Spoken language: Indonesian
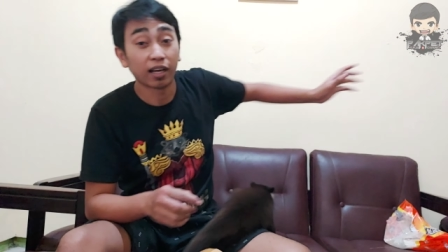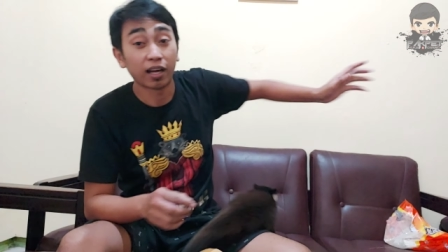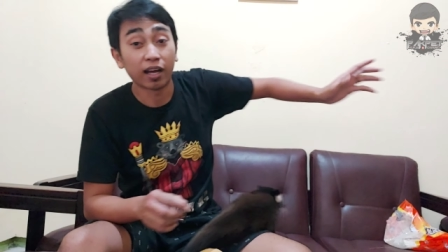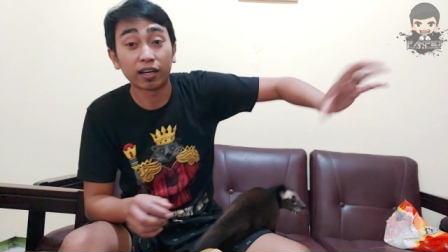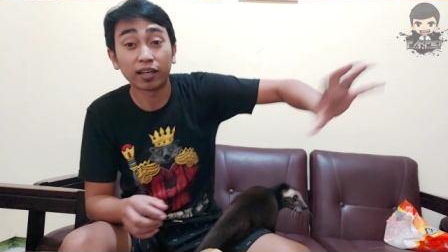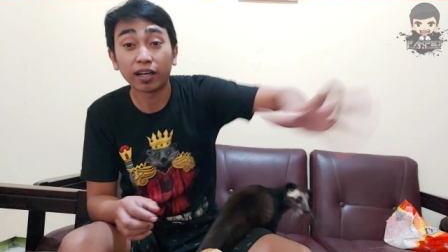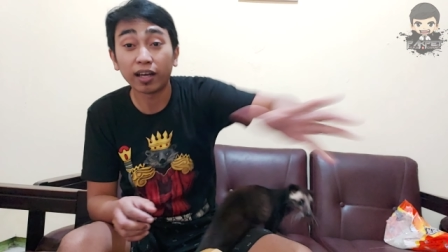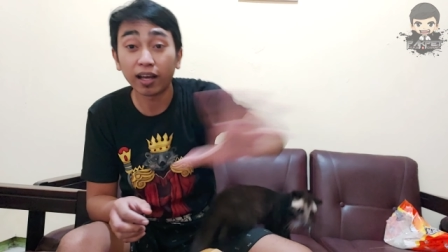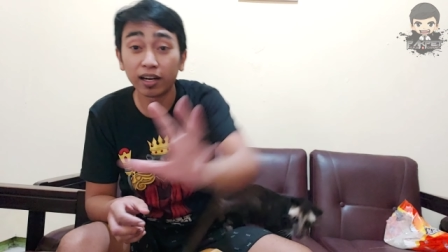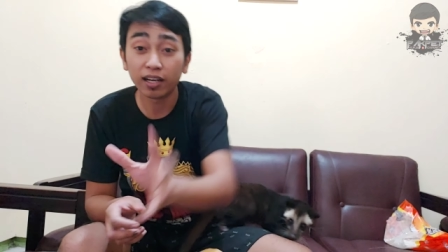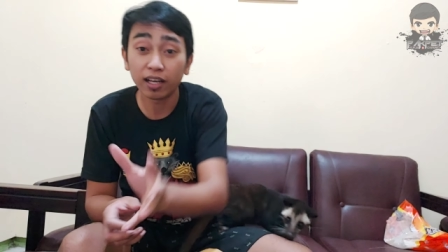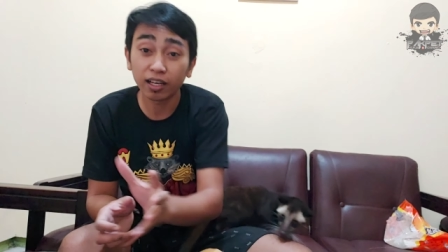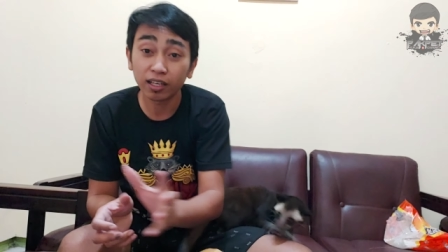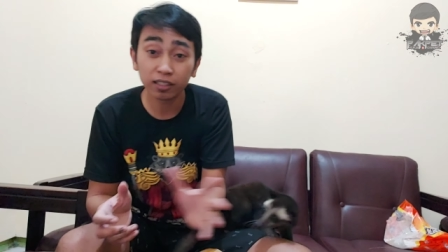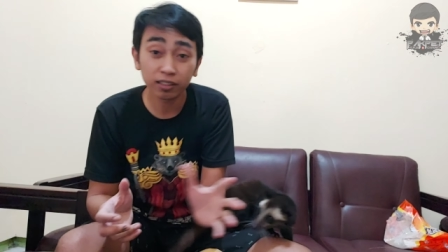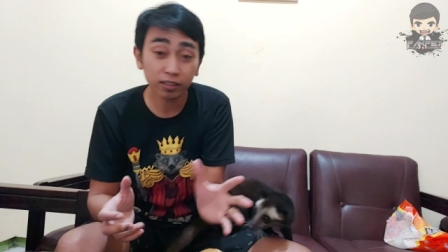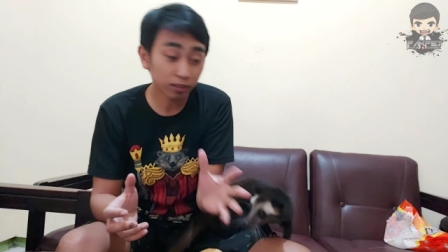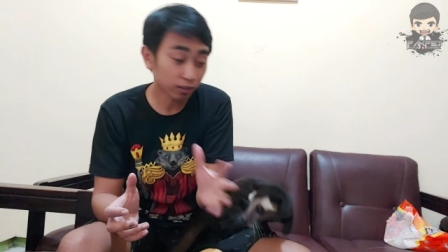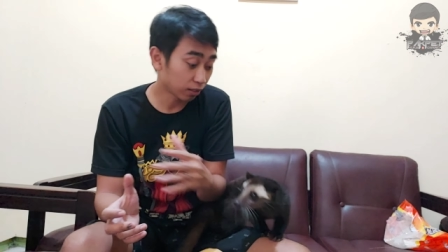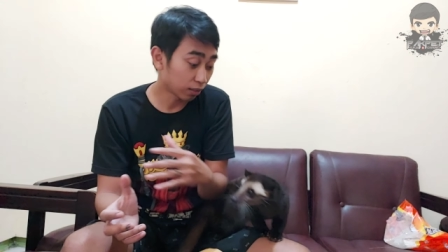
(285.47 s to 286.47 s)
karena kadang
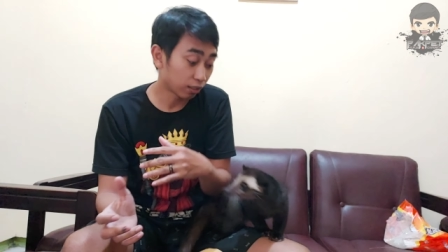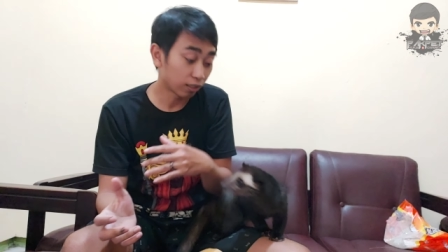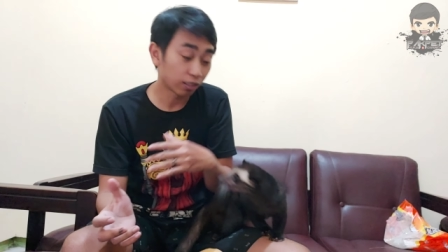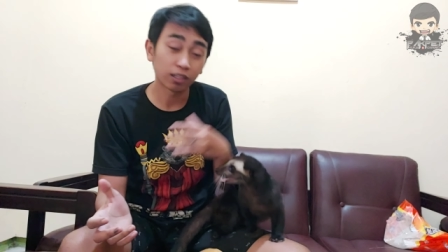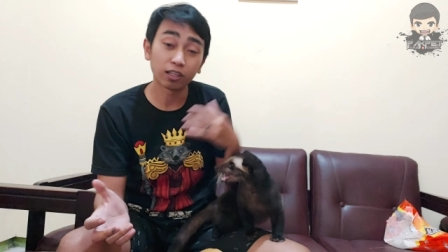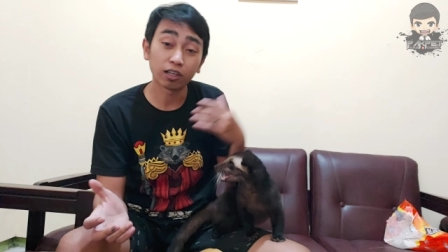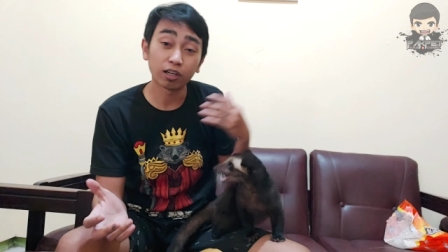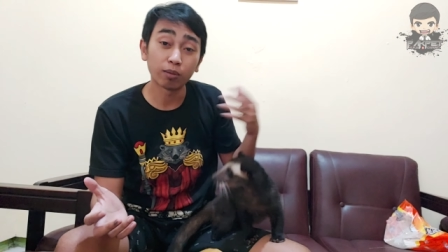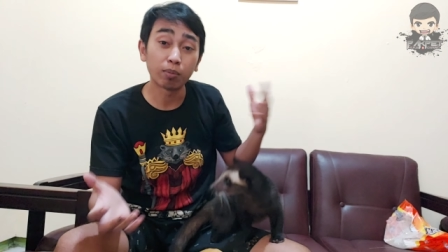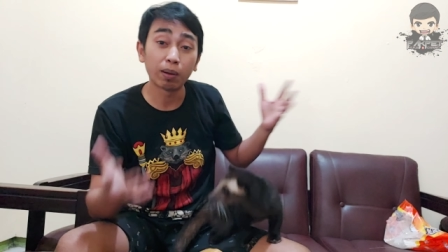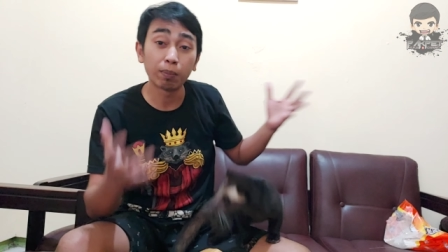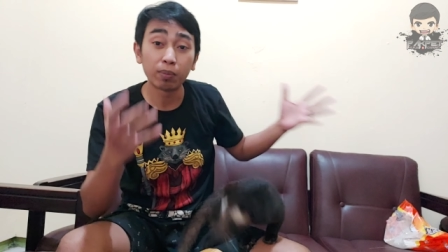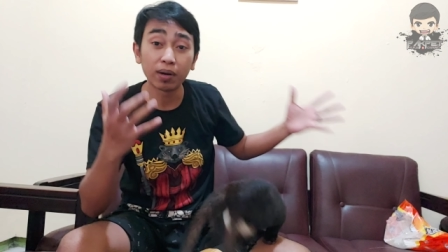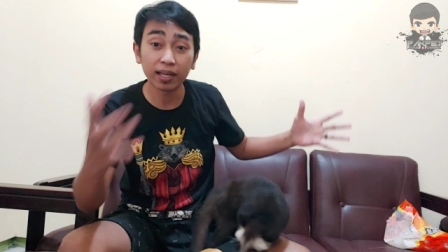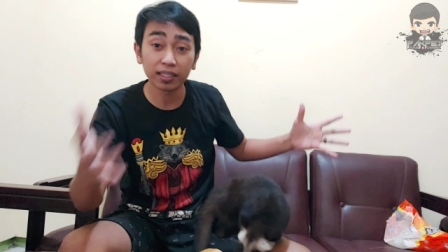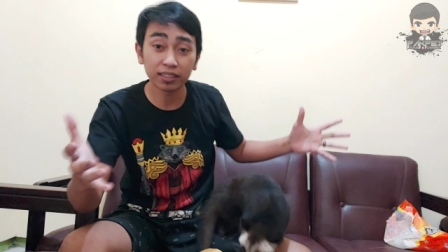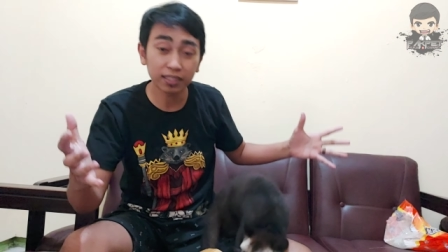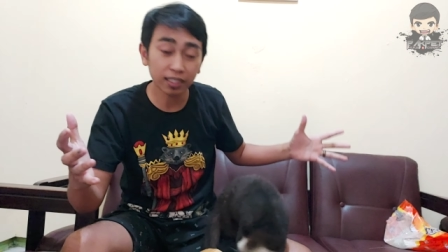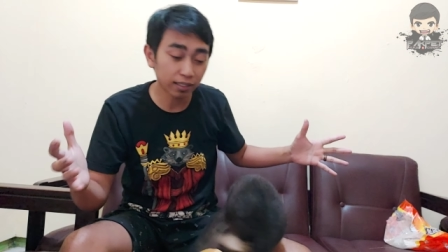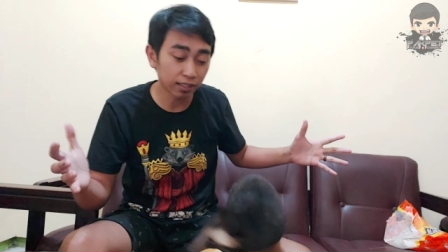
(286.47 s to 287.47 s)
e,
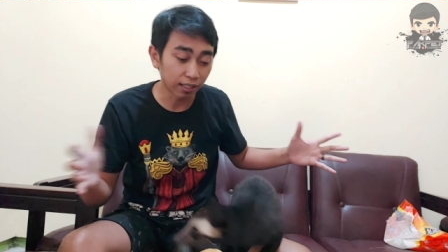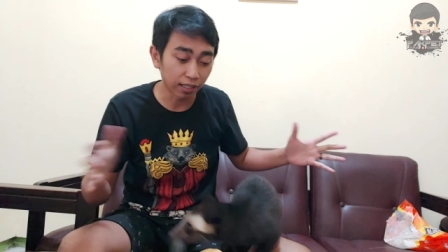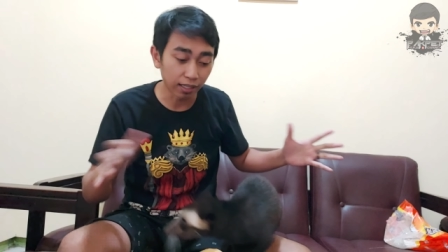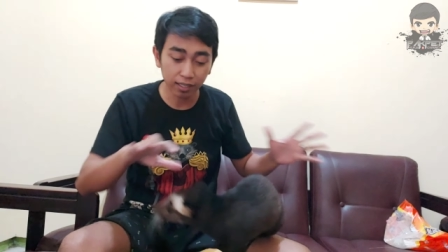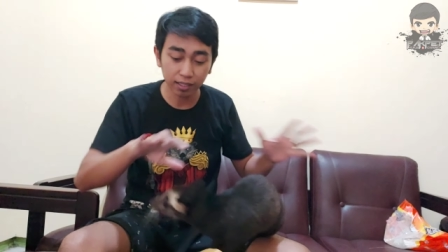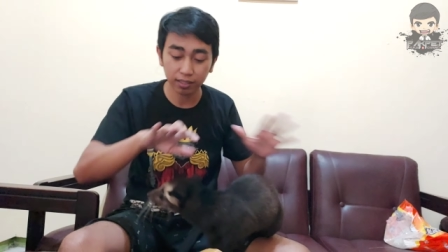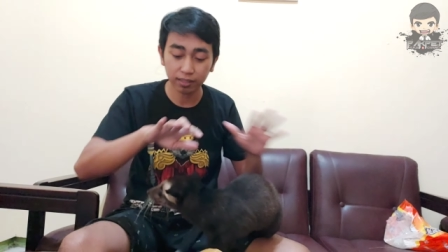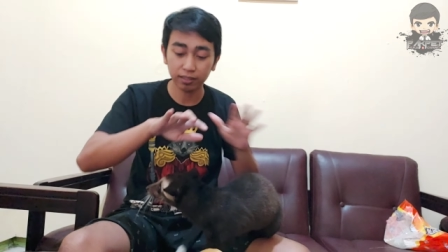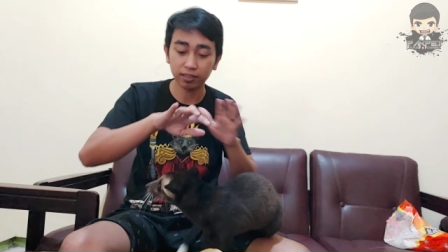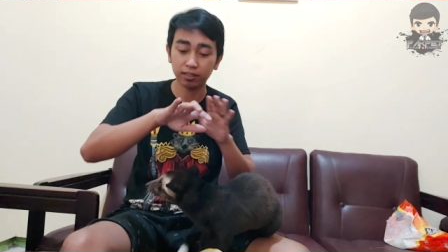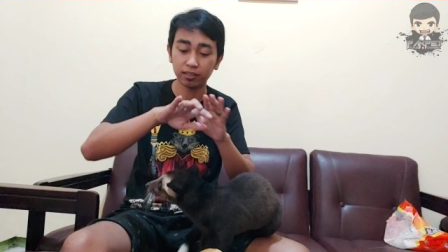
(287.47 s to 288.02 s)
kebablasan ya,